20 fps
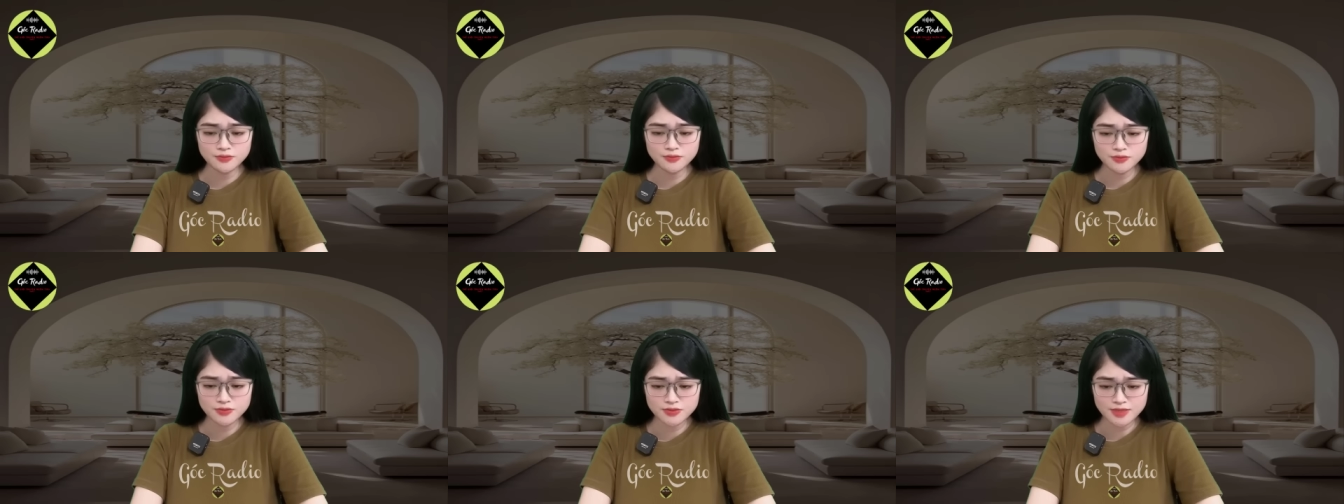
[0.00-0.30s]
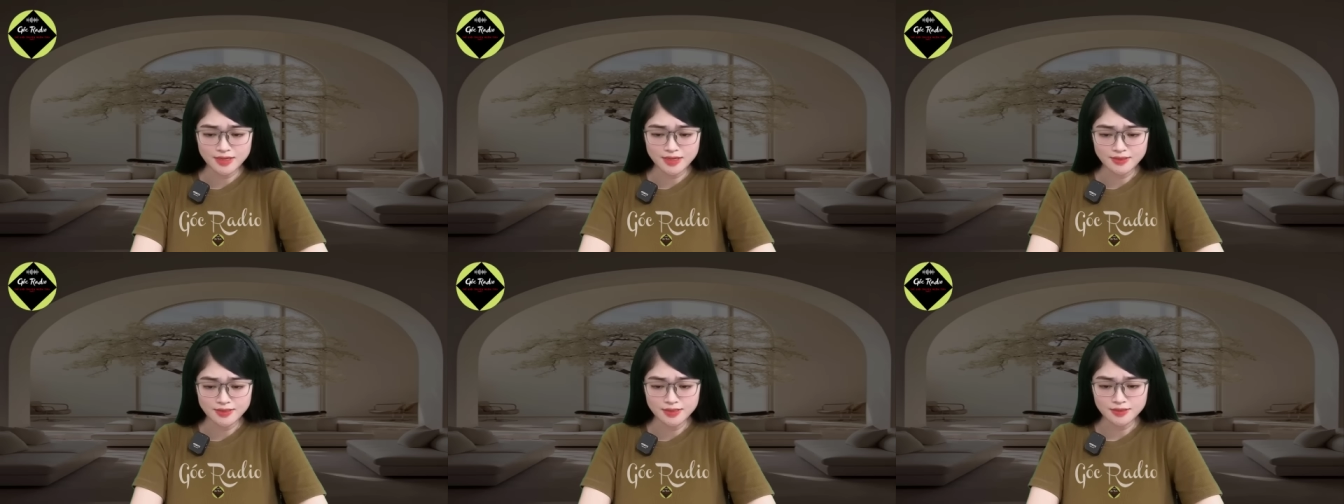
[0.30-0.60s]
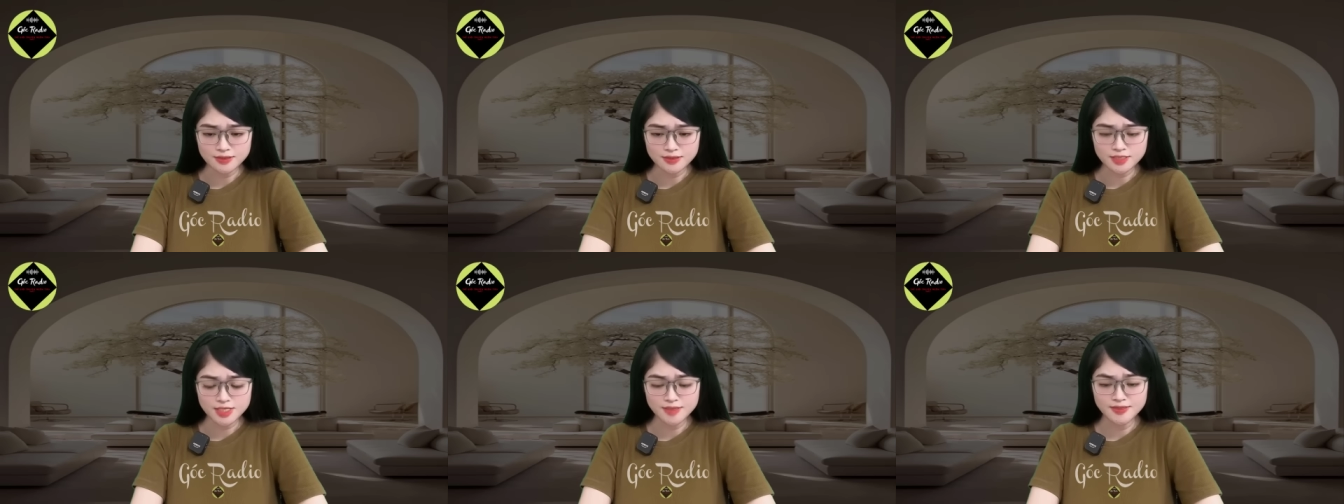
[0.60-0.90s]
Da thịt
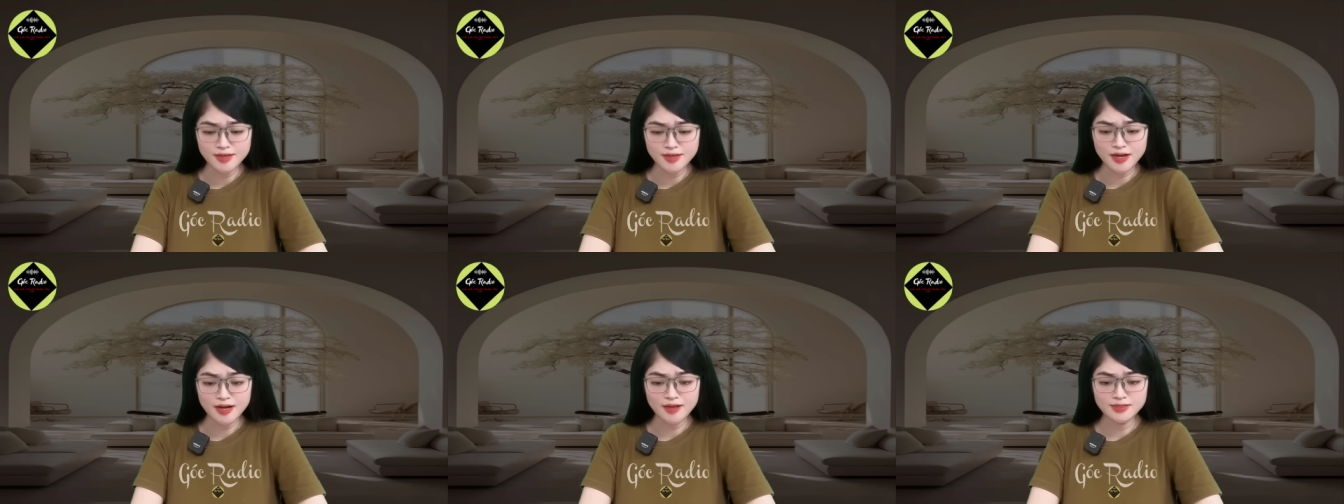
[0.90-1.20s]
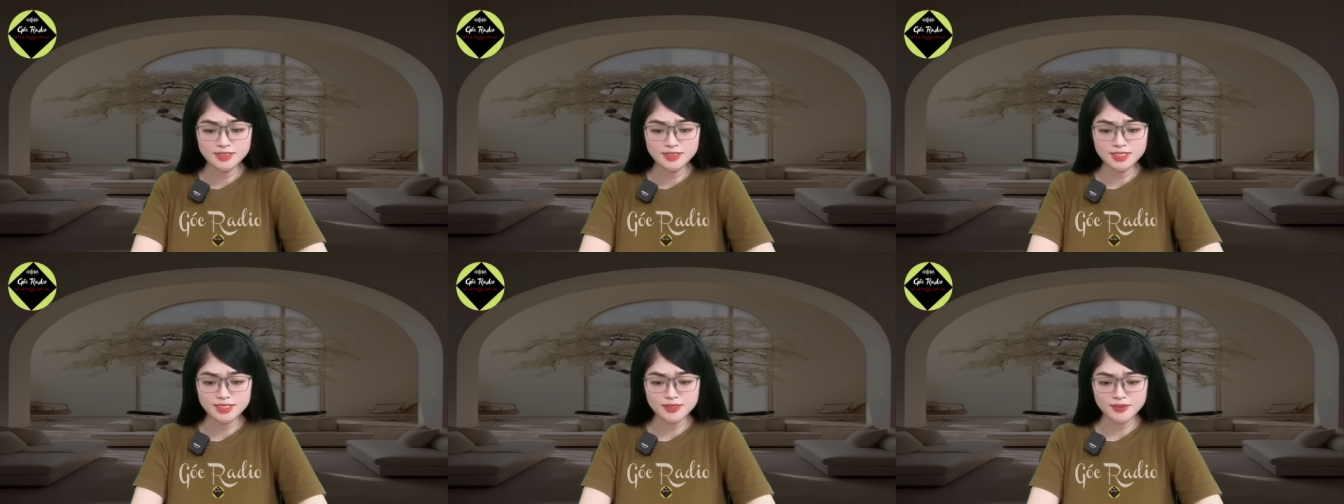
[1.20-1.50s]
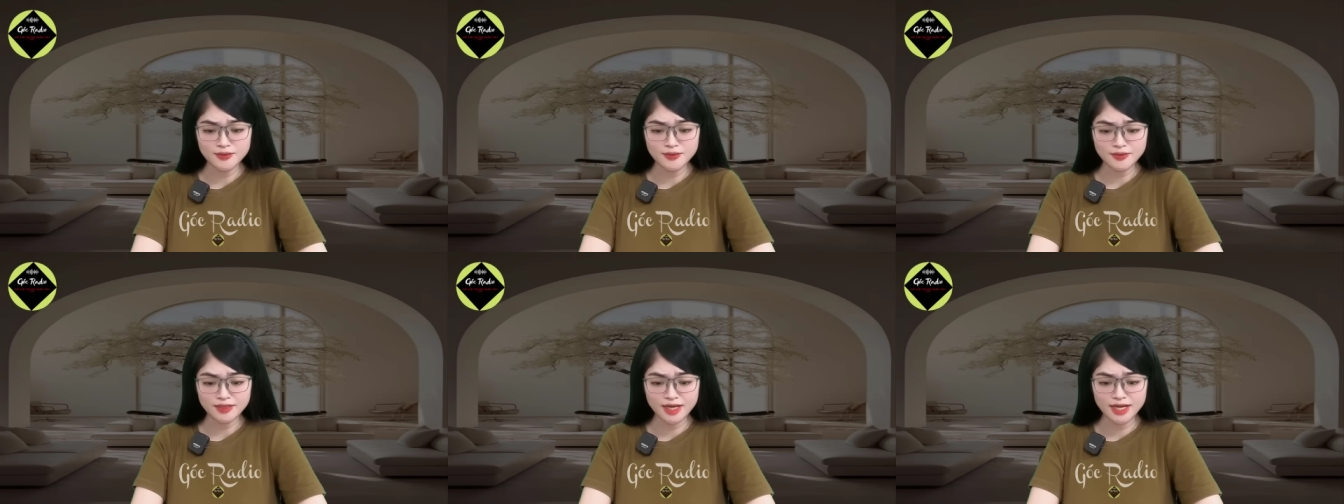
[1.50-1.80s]
trên đó chỉ
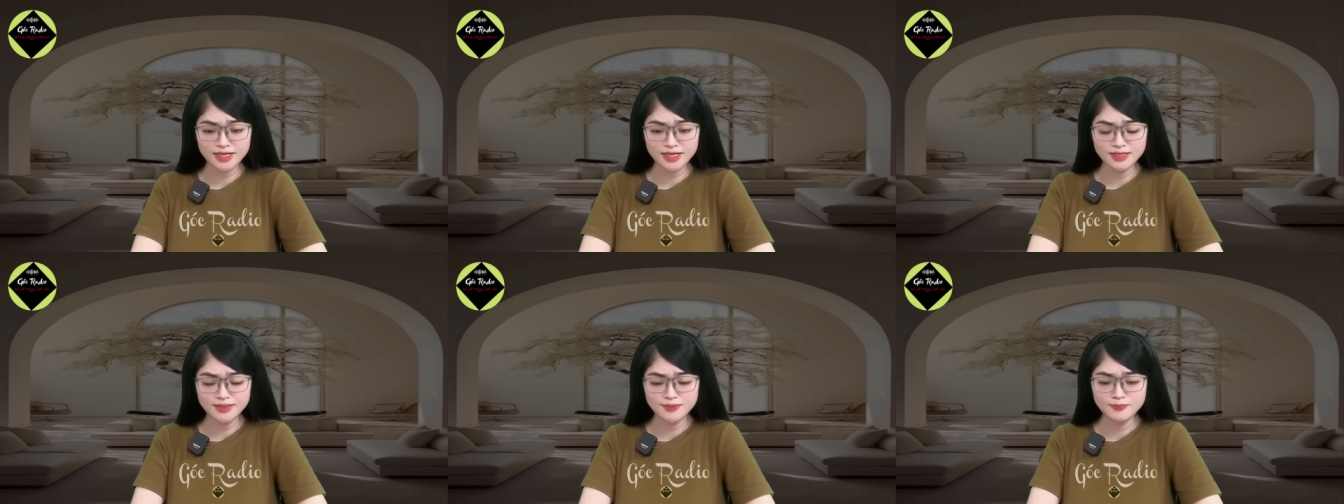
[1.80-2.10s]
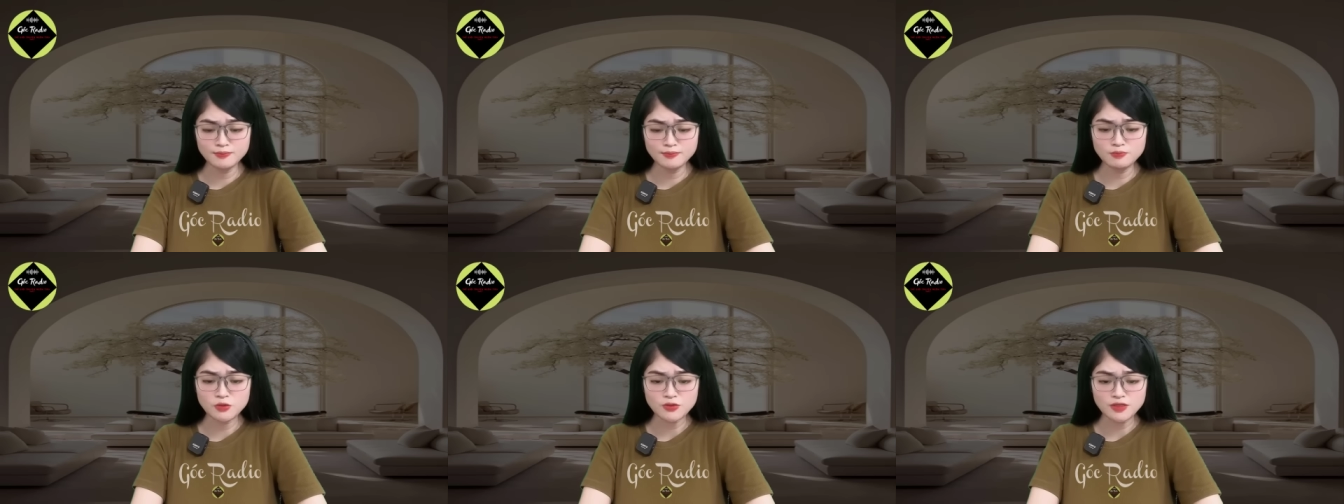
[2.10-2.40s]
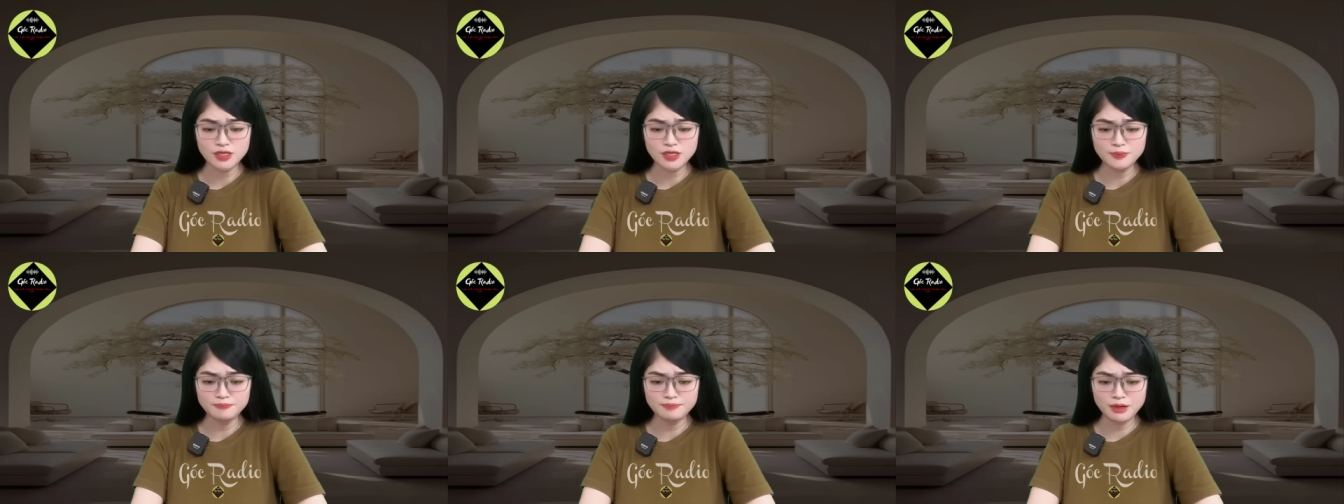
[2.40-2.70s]
còn cách một
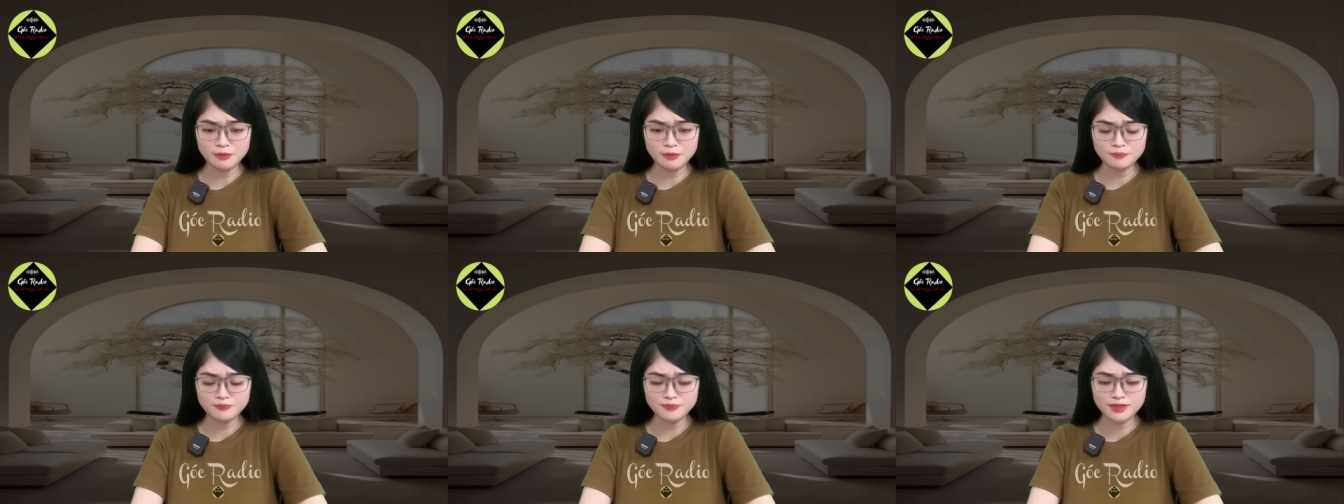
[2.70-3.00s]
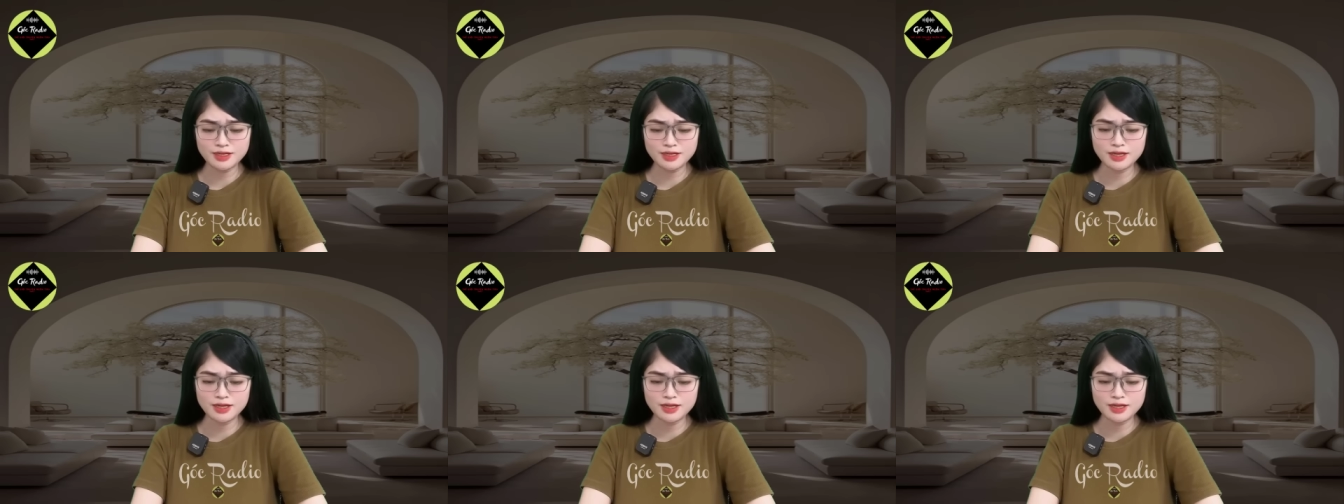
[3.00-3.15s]
lớp mỏng